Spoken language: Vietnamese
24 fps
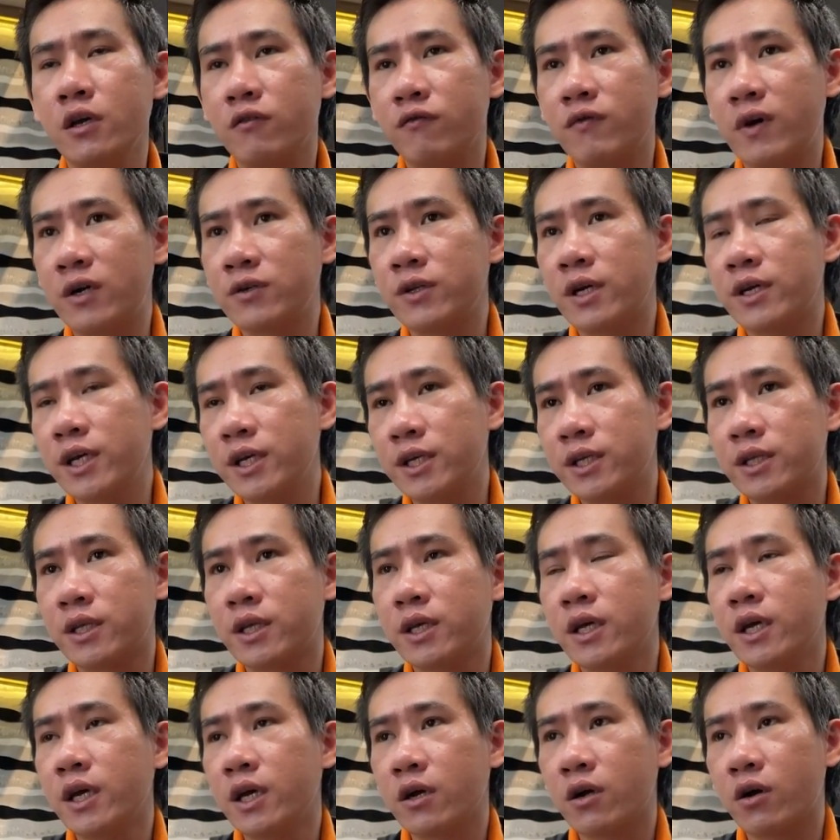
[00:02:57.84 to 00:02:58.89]
vào gia đình
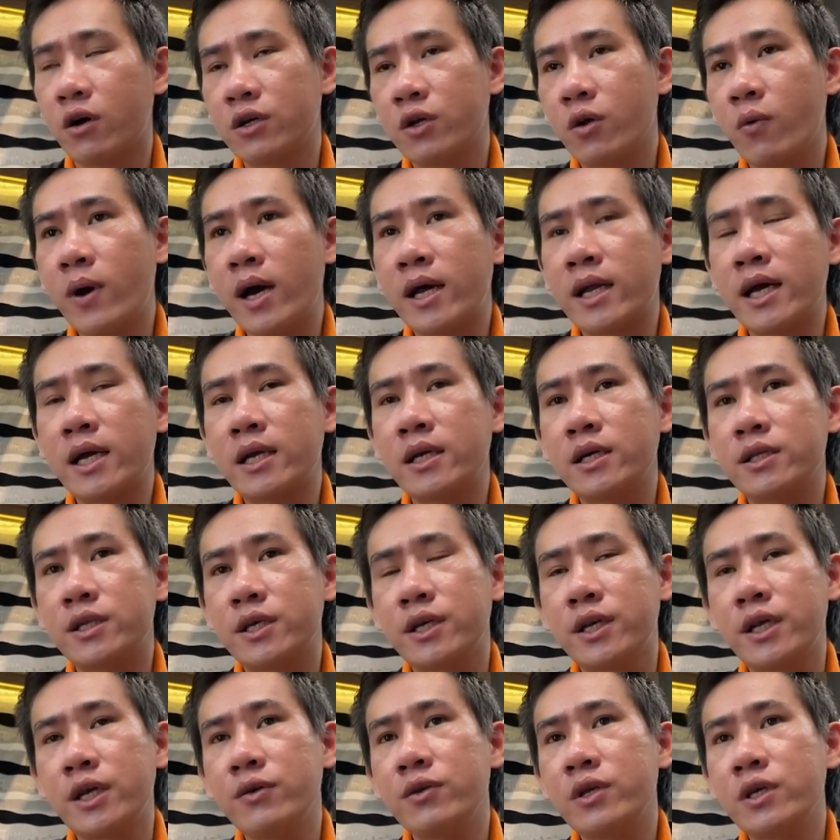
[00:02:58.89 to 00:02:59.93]
còn ngoài ra nữa
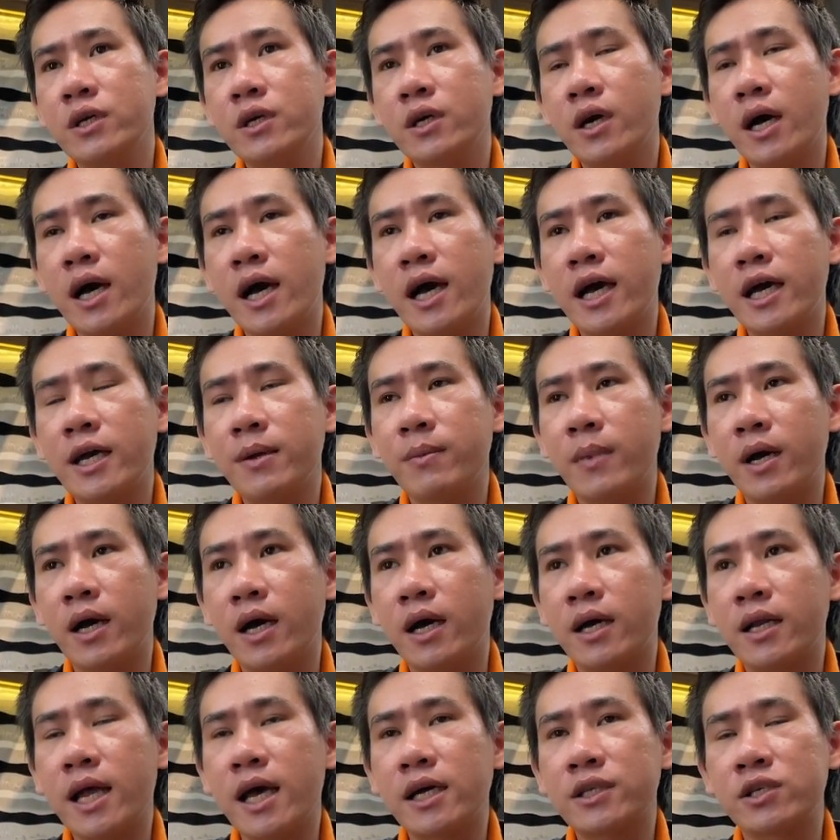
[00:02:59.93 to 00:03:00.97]
thì nếu như ai
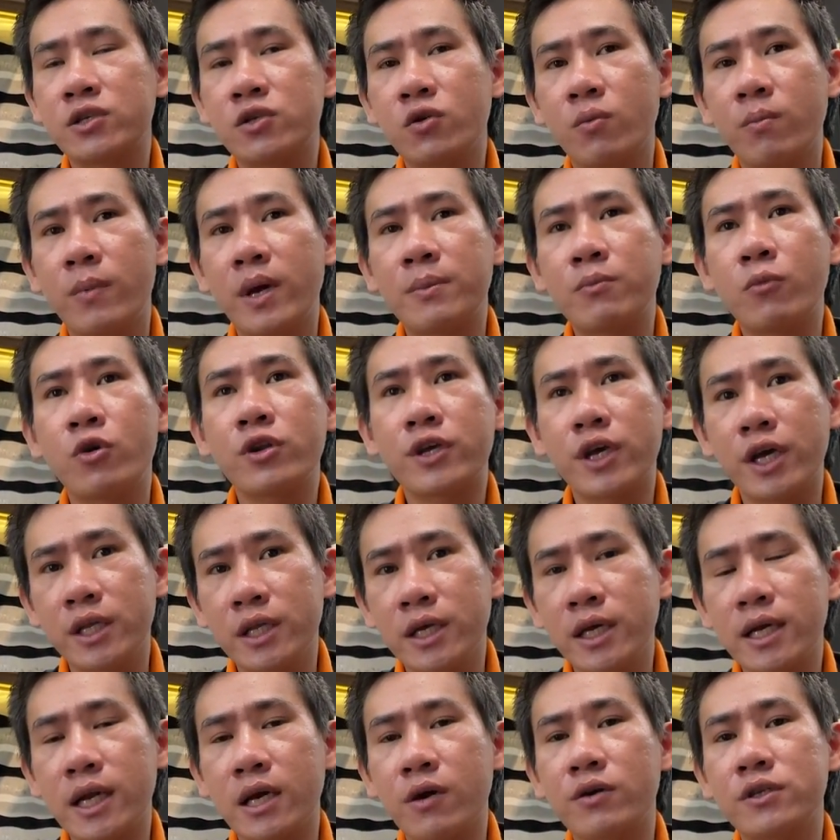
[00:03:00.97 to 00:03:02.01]
mà đang sử dụng men 4 kênh
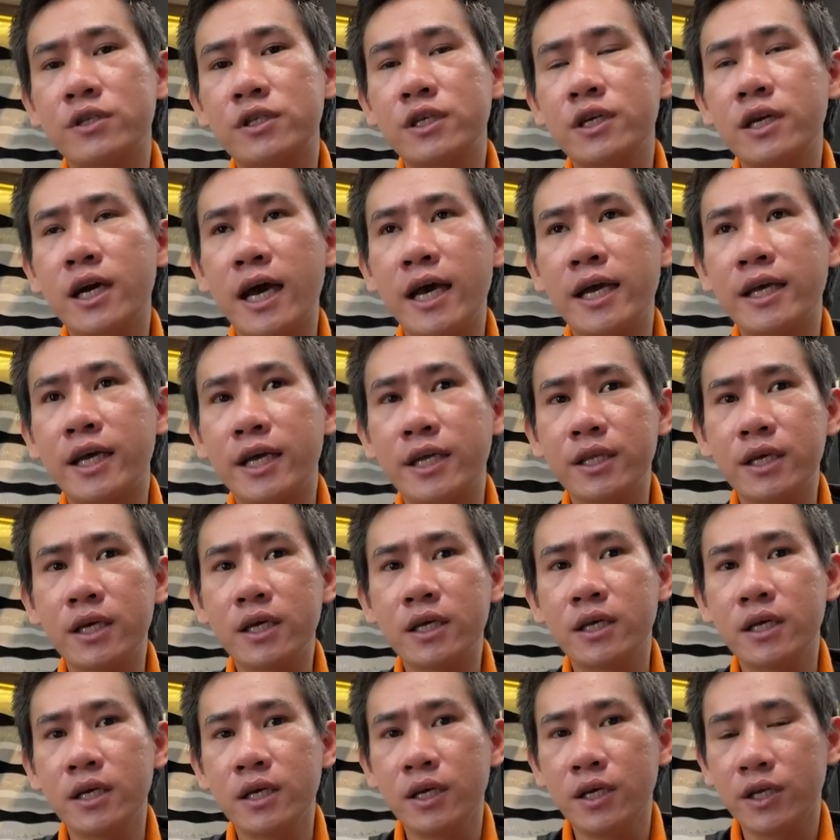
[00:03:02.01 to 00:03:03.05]
nhá đang còn dư hai nhá
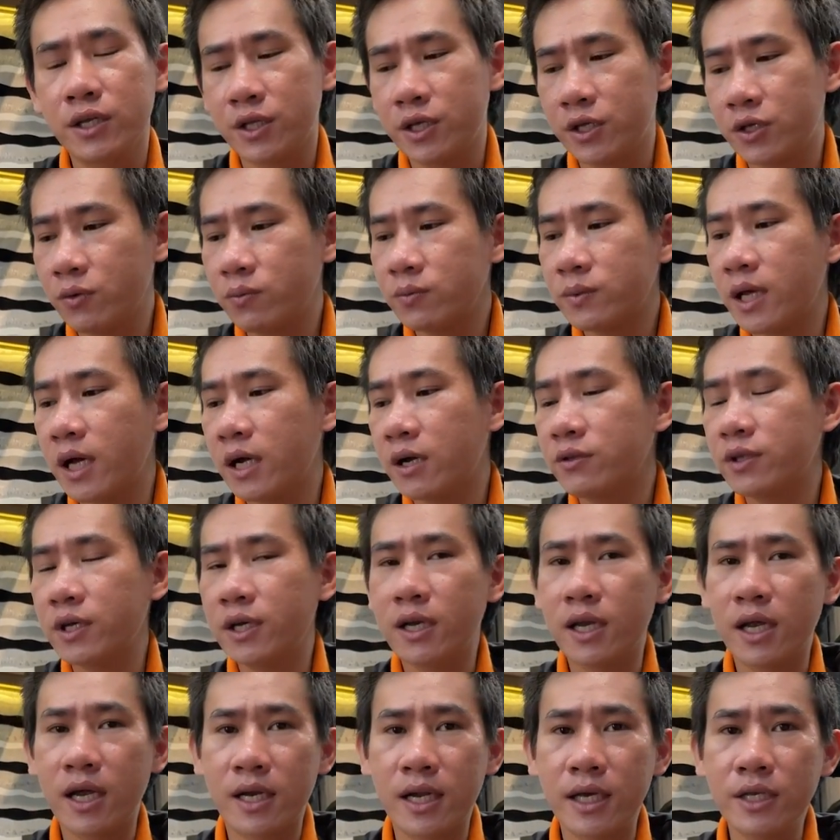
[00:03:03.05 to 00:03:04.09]
thì chúng ta có
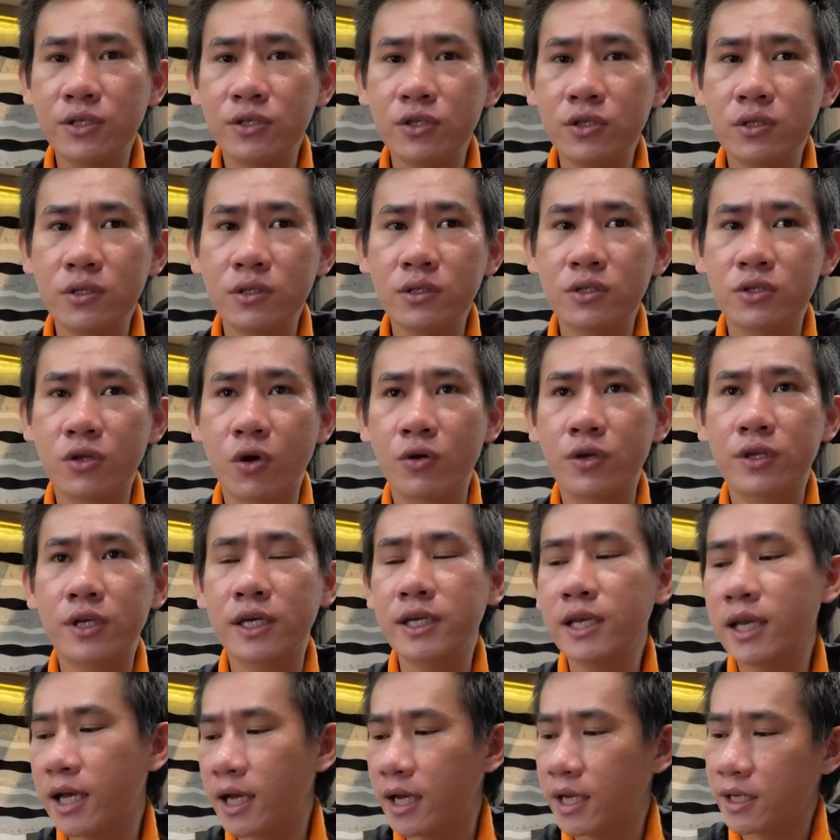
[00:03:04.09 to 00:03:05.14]
thể là đánh dồn
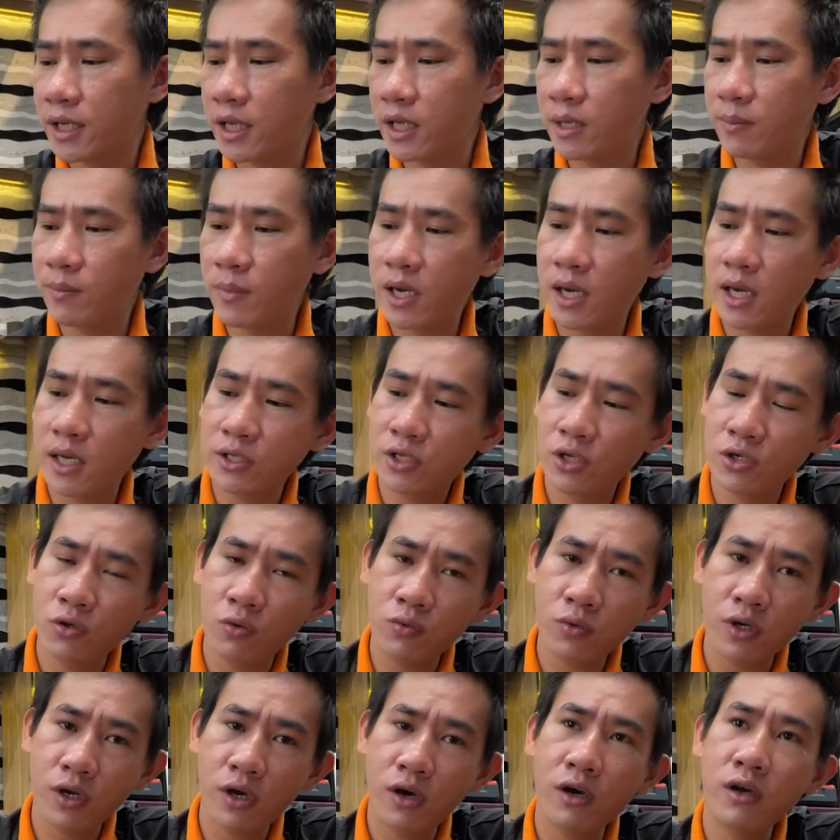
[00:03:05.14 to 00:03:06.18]
kênh lại để mà sử
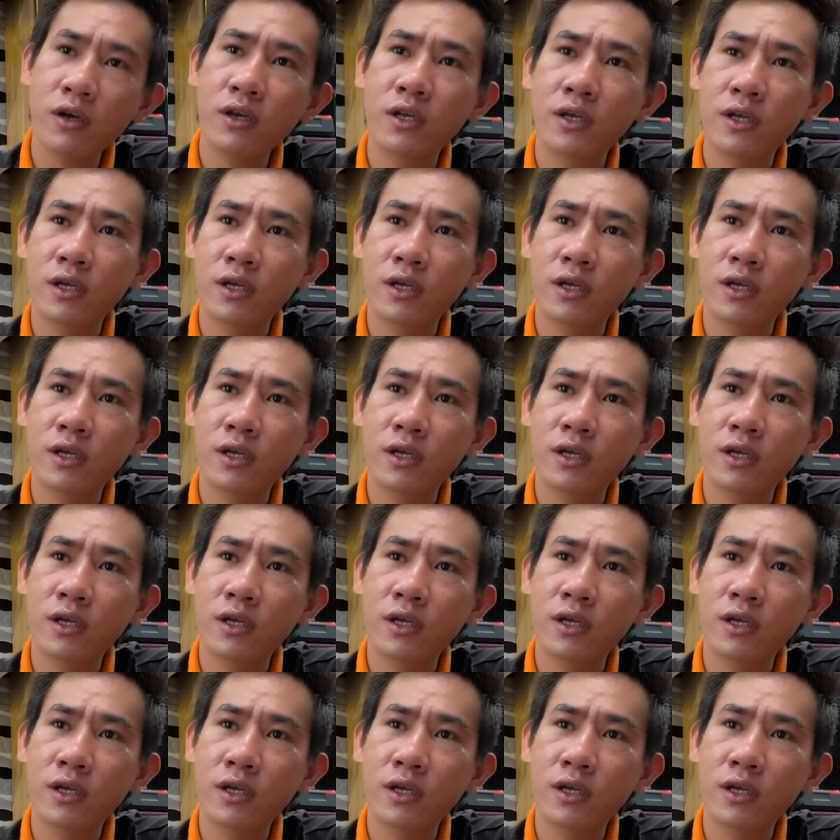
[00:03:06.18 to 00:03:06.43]
dụng cho nó